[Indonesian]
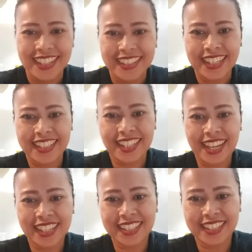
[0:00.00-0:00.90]

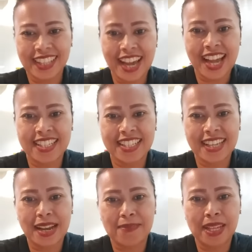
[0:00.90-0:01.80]
Darita Christian,
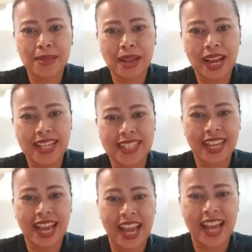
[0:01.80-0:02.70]
salam dari
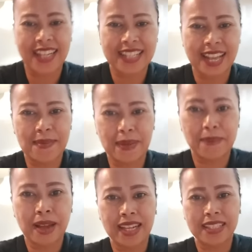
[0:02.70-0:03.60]
Makassar. Salam
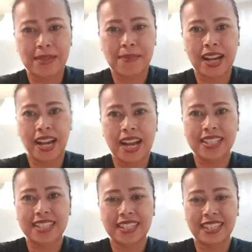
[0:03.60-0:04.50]
kembali, terima
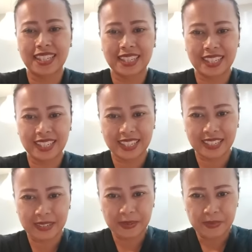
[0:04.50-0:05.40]
kasih.